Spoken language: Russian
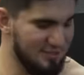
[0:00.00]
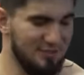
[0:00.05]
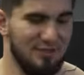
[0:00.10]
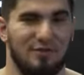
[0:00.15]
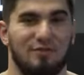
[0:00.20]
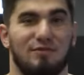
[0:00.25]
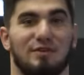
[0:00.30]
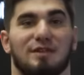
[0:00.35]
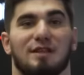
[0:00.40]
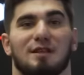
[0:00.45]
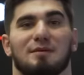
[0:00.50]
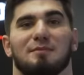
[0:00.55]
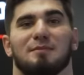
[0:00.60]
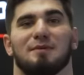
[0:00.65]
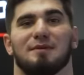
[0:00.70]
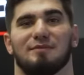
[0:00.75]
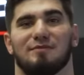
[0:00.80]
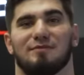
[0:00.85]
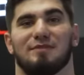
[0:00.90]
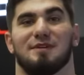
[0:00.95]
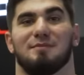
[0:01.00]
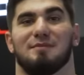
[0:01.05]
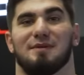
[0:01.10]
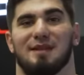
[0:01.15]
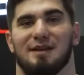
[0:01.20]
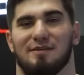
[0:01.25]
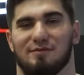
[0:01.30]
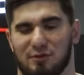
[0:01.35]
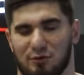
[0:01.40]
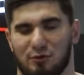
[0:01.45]
Не знаю, видели мы, вы
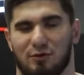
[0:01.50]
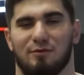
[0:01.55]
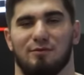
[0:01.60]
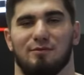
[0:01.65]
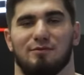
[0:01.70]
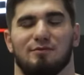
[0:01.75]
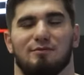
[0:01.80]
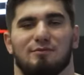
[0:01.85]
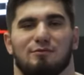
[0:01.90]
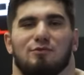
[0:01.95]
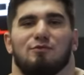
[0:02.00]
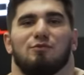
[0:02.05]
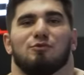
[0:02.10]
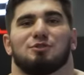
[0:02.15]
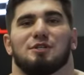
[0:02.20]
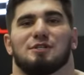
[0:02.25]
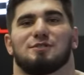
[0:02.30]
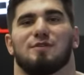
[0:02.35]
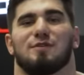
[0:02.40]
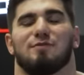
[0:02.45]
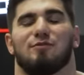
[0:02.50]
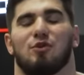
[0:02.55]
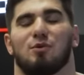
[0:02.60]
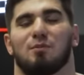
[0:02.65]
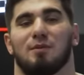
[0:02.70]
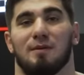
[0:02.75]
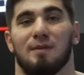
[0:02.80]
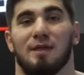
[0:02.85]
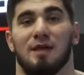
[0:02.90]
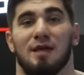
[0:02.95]
меня в такой, ну, в лучшей своей
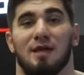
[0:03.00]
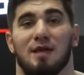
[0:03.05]
форме.